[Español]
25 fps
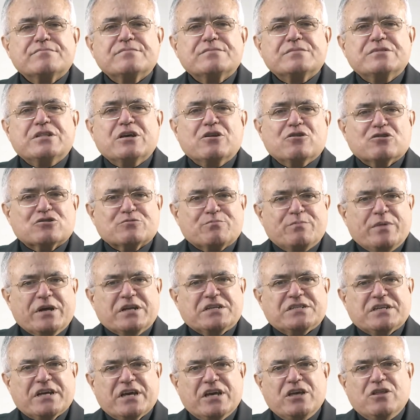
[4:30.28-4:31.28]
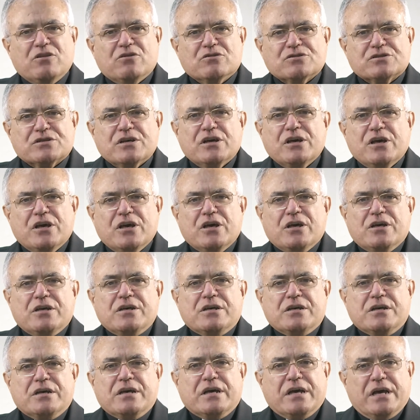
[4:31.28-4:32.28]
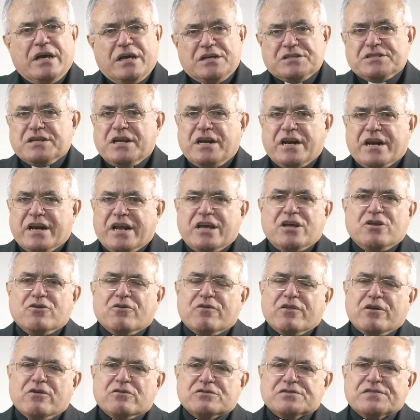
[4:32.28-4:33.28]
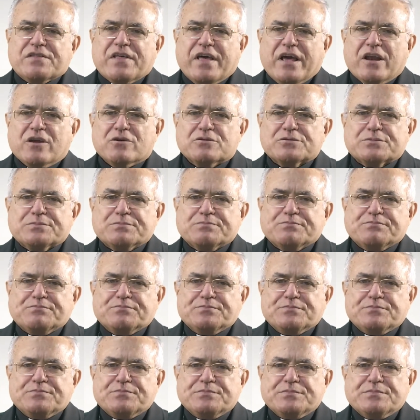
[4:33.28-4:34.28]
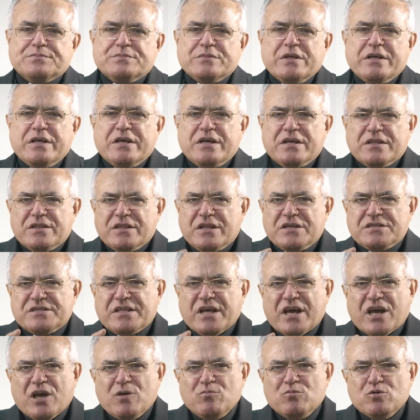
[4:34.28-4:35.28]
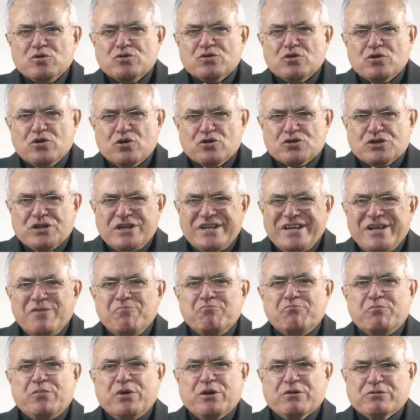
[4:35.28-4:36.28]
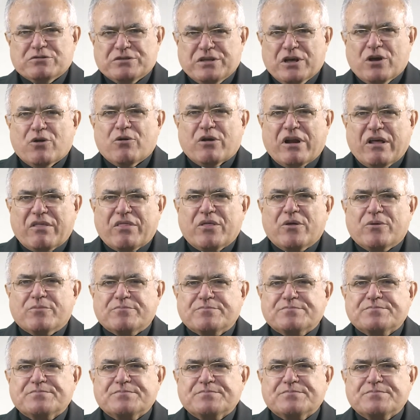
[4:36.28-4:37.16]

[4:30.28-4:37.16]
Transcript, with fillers: De los perseguidos es el reino de los cielos. Destaquemos los limpios de corazón.